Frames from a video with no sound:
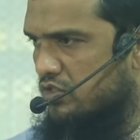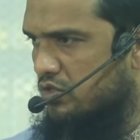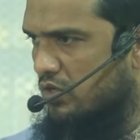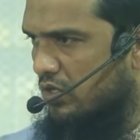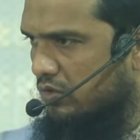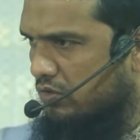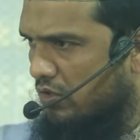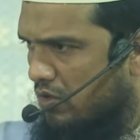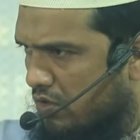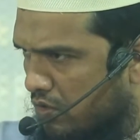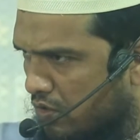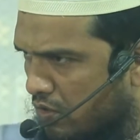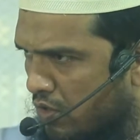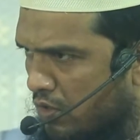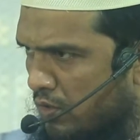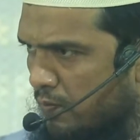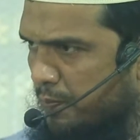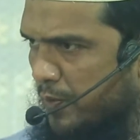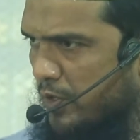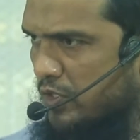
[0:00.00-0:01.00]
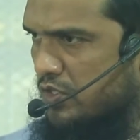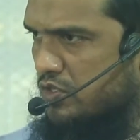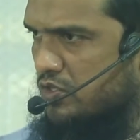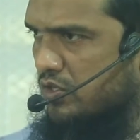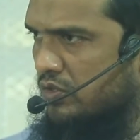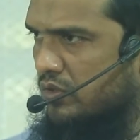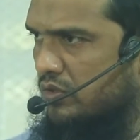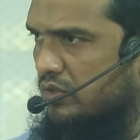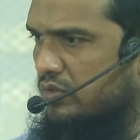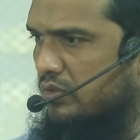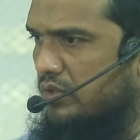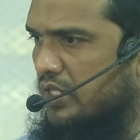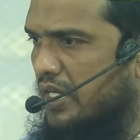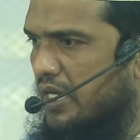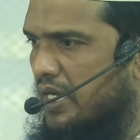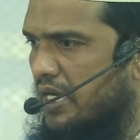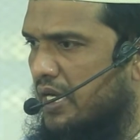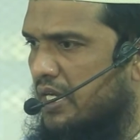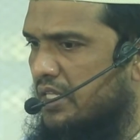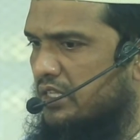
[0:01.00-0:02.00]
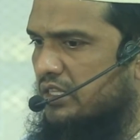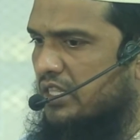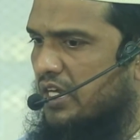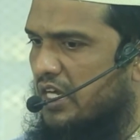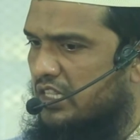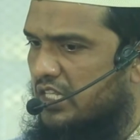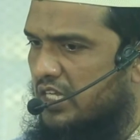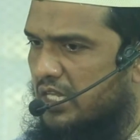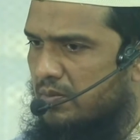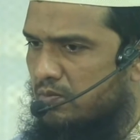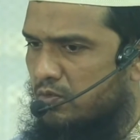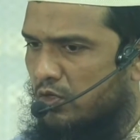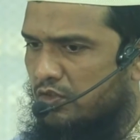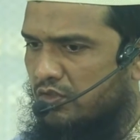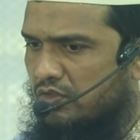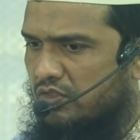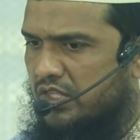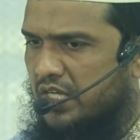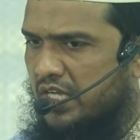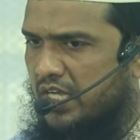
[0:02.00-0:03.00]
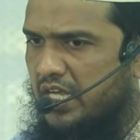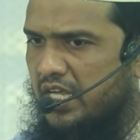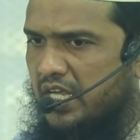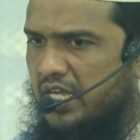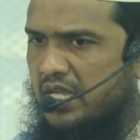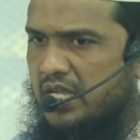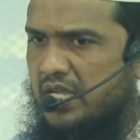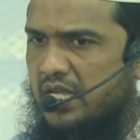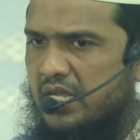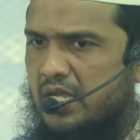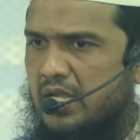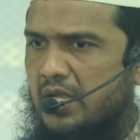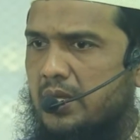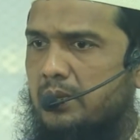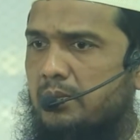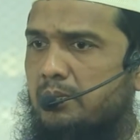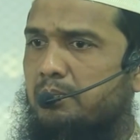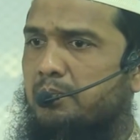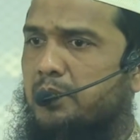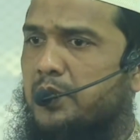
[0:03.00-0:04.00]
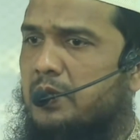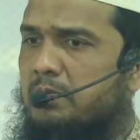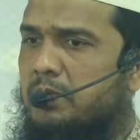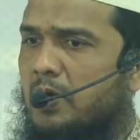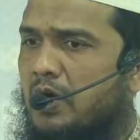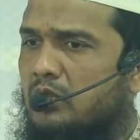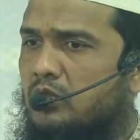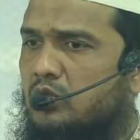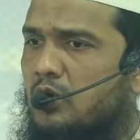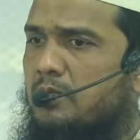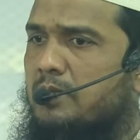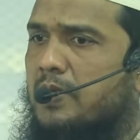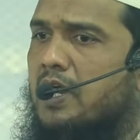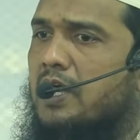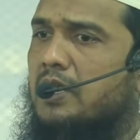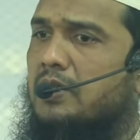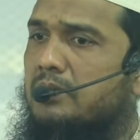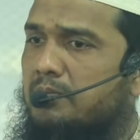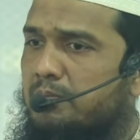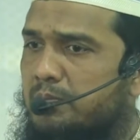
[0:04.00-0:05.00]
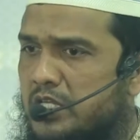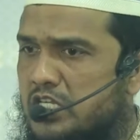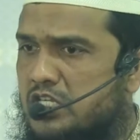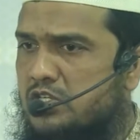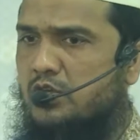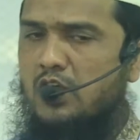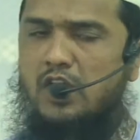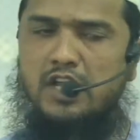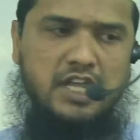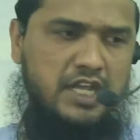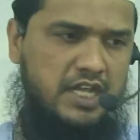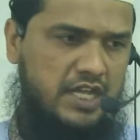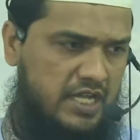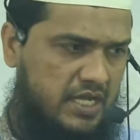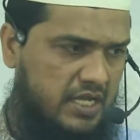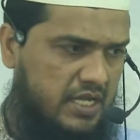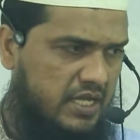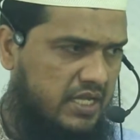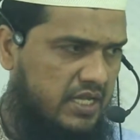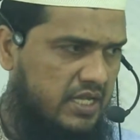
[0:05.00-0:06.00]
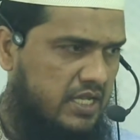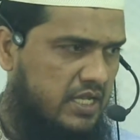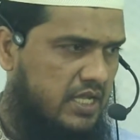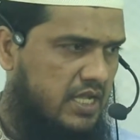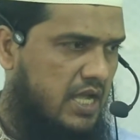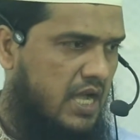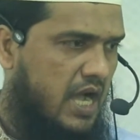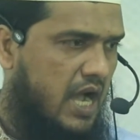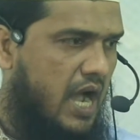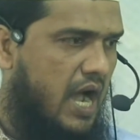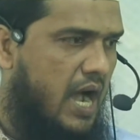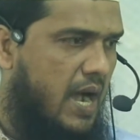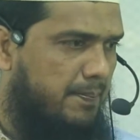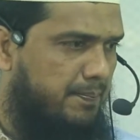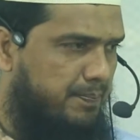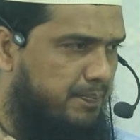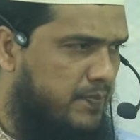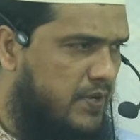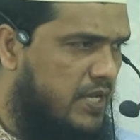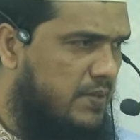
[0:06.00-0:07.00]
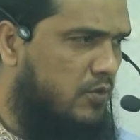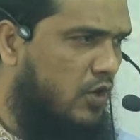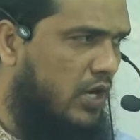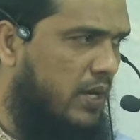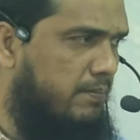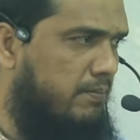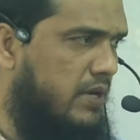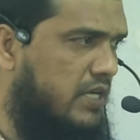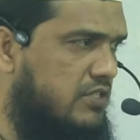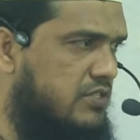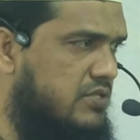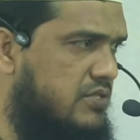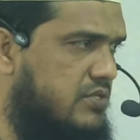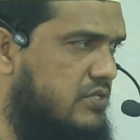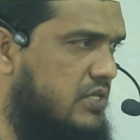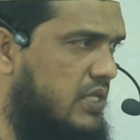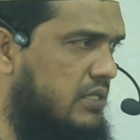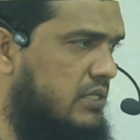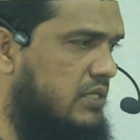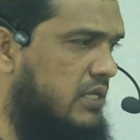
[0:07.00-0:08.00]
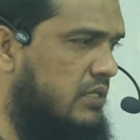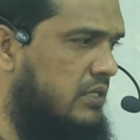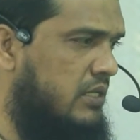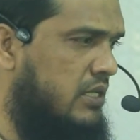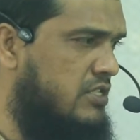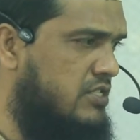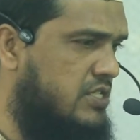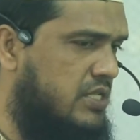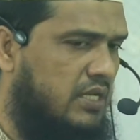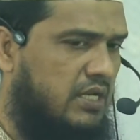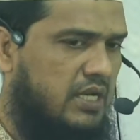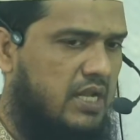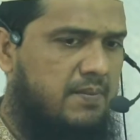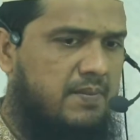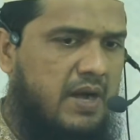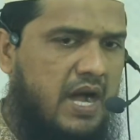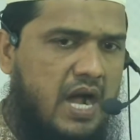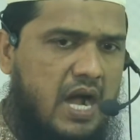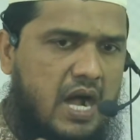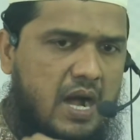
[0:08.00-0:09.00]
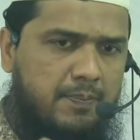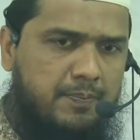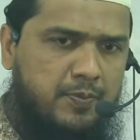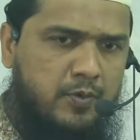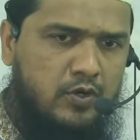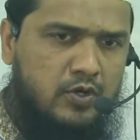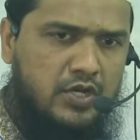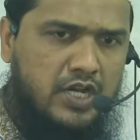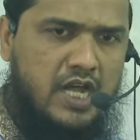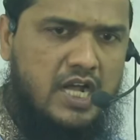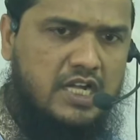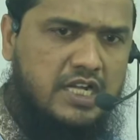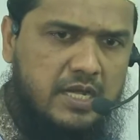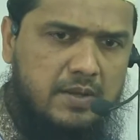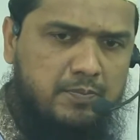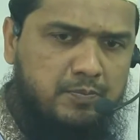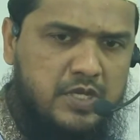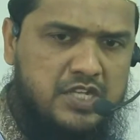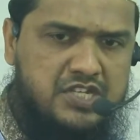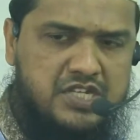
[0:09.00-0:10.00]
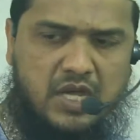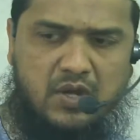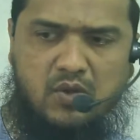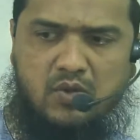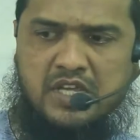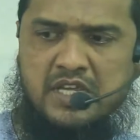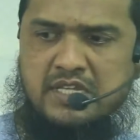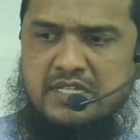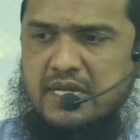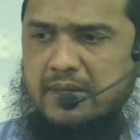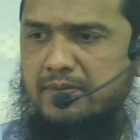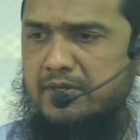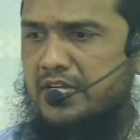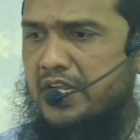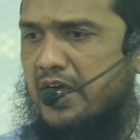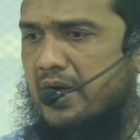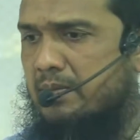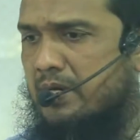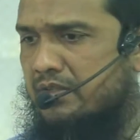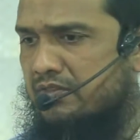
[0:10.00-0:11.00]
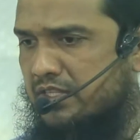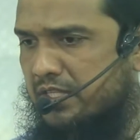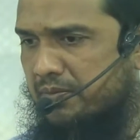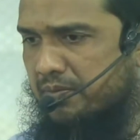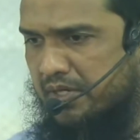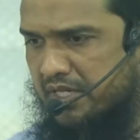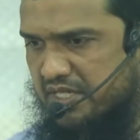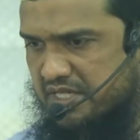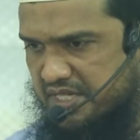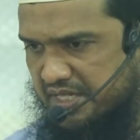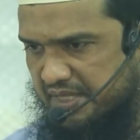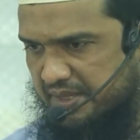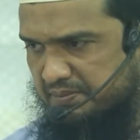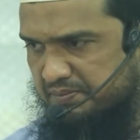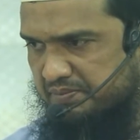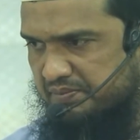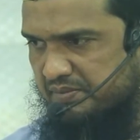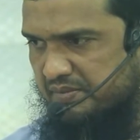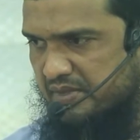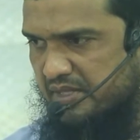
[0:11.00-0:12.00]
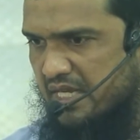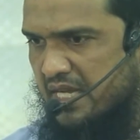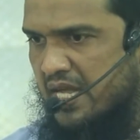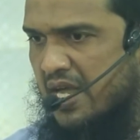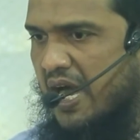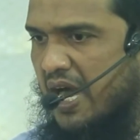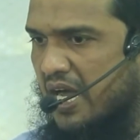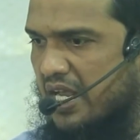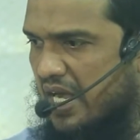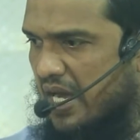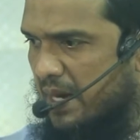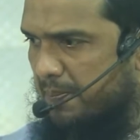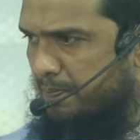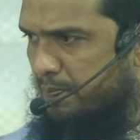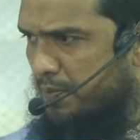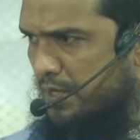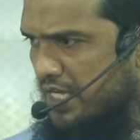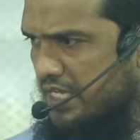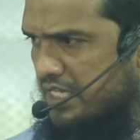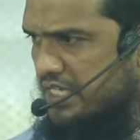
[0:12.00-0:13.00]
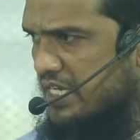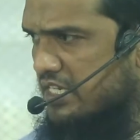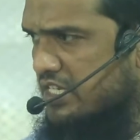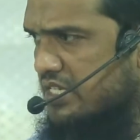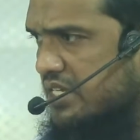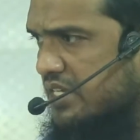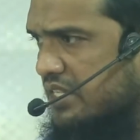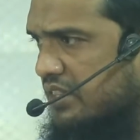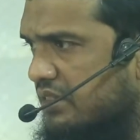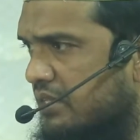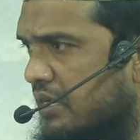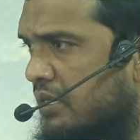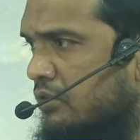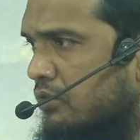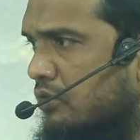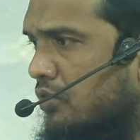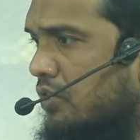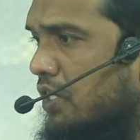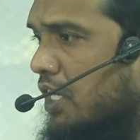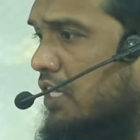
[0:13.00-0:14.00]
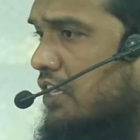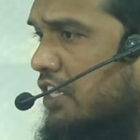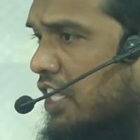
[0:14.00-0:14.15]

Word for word: যতক্ষণ পর্যন্ত না তাদের মধ্যে বিবাদমান বিষয়ে আপনি মোহাম্মদ সাল্লা সাল্লাম আপনাকে বিচারক হিসাবে না মানতে পেরেছে আর আপনি যে সিদ্ধান্তটা